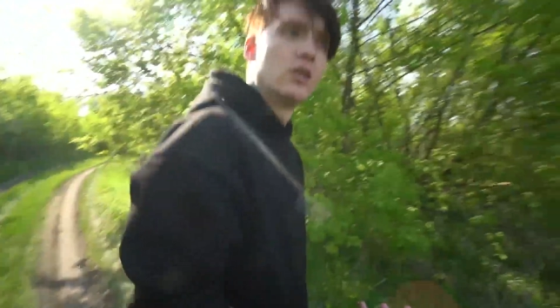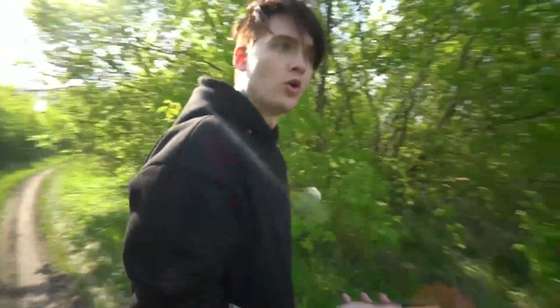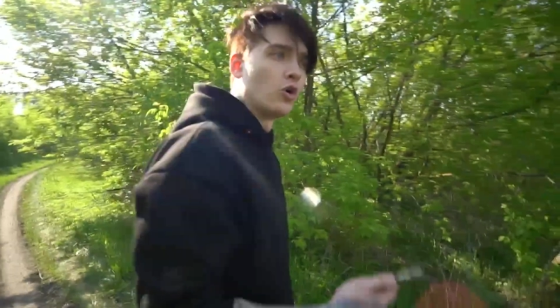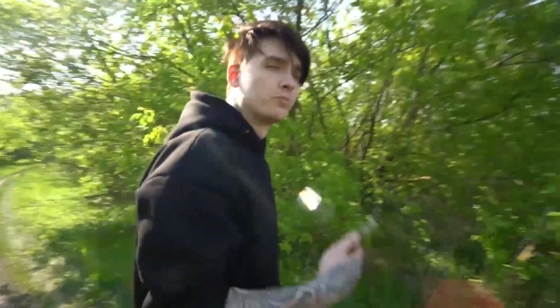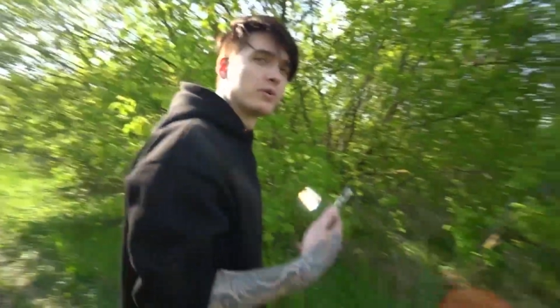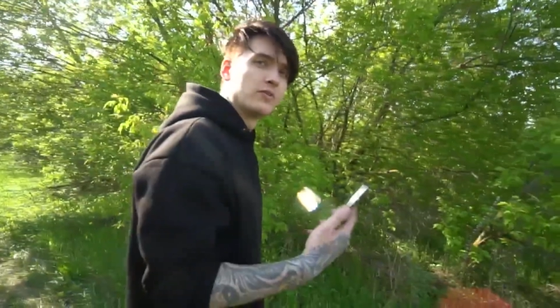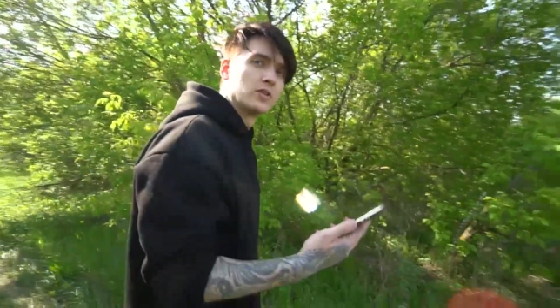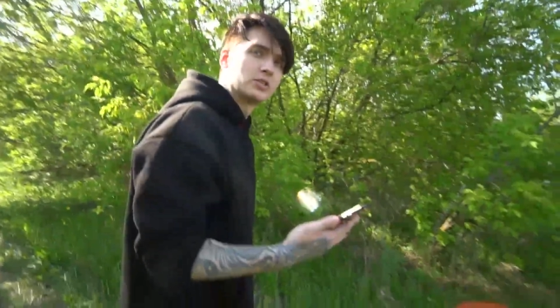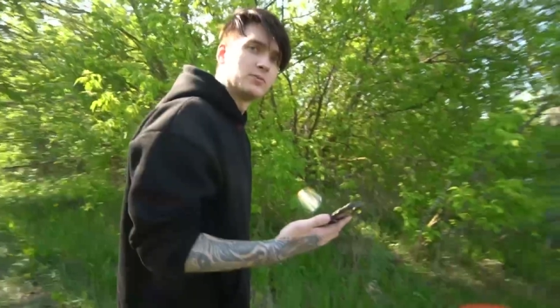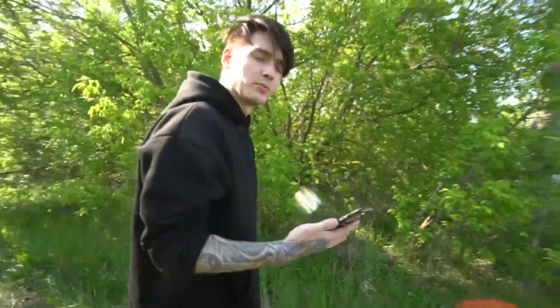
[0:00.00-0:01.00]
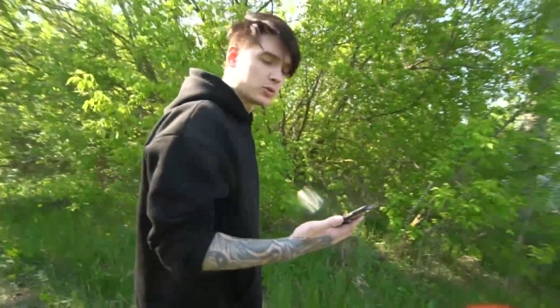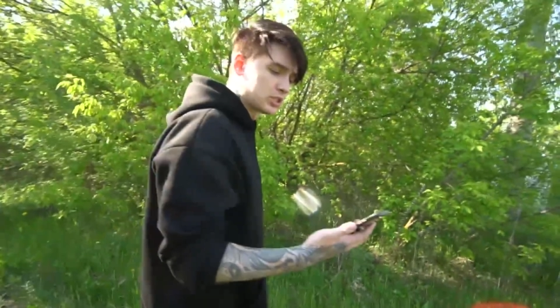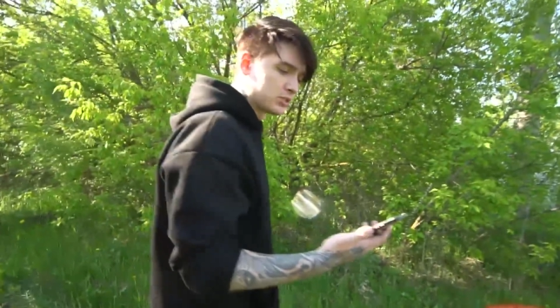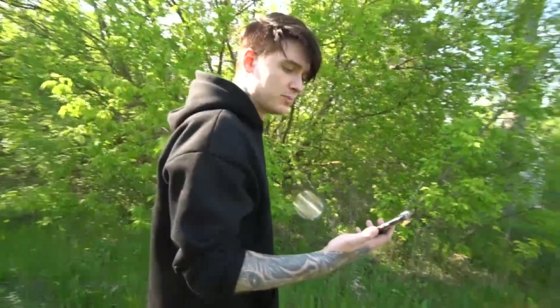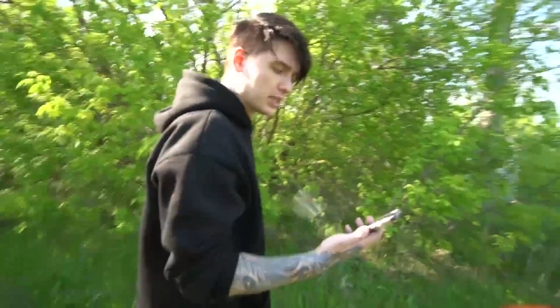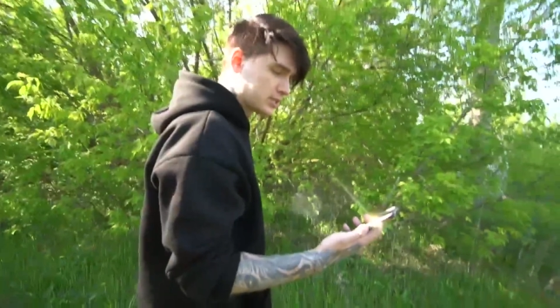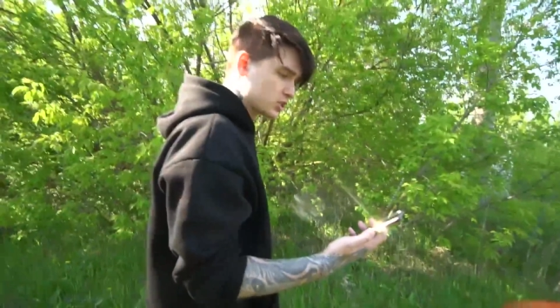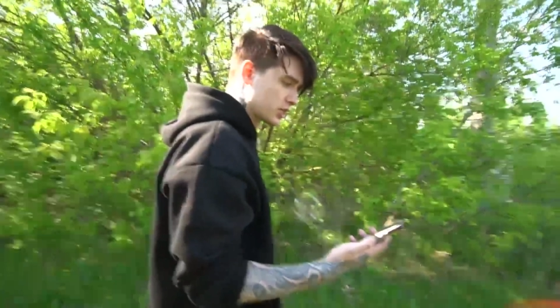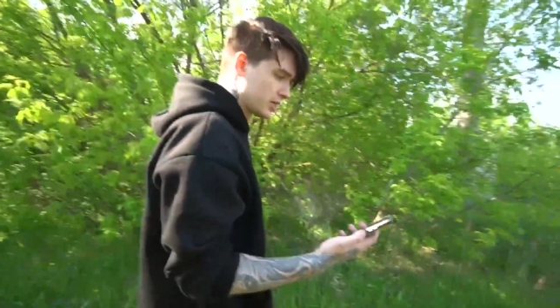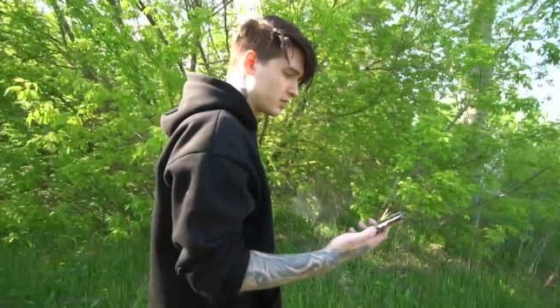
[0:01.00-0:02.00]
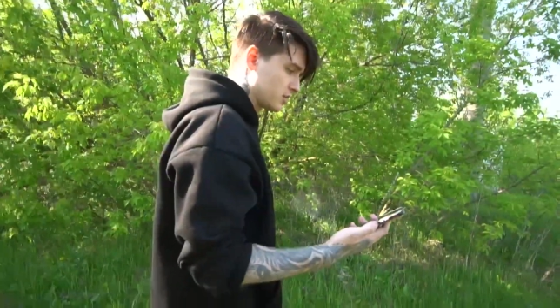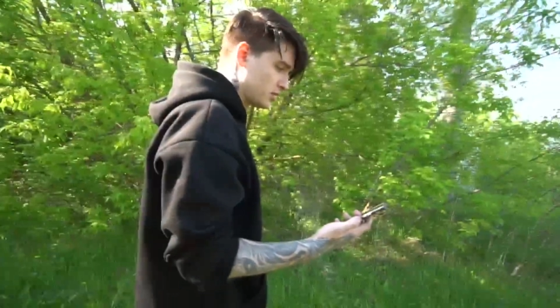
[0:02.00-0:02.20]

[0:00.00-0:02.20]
Он появился именно после смерти Женя.